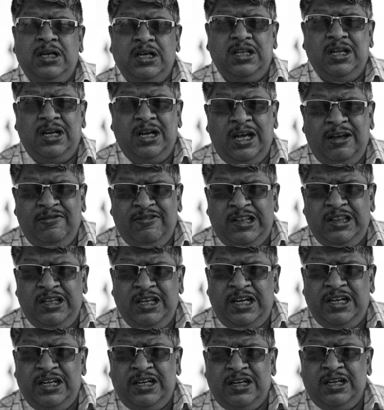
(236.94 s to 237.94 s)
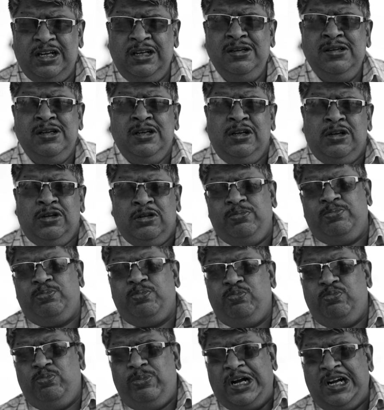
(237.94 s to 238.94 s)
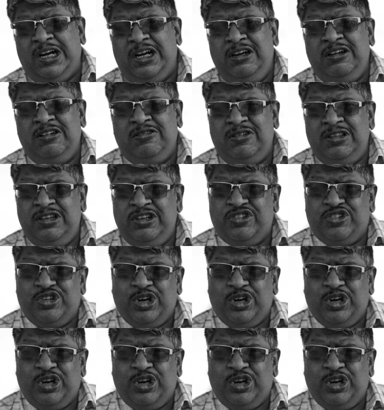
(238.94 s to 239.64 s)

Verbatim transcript: இதெல்லாம் வந்து என்னென்னா மக்களுக்கு வந்து